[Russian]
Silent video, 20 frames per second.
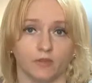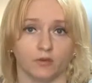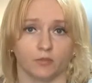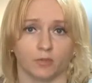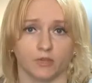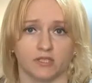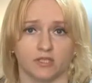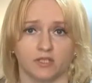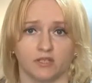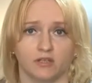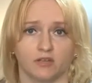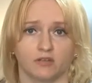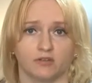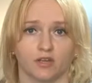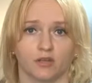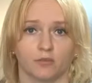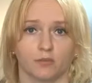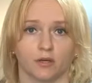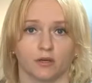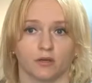В последнее
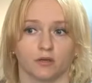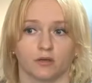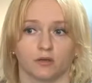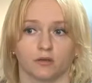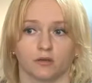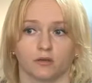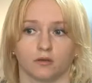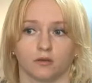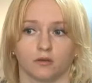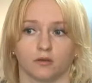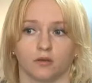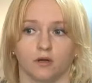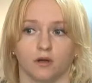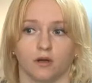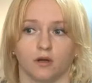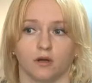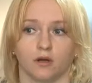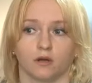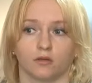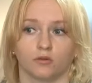время
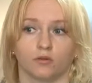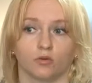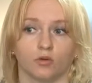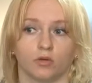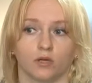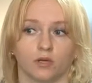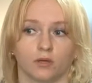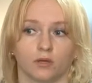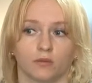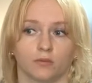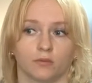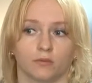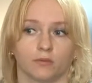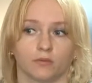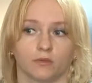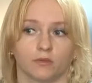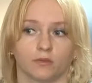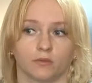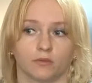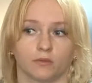
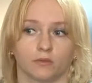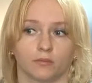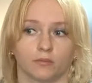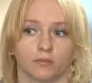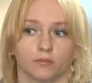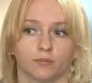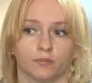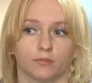доля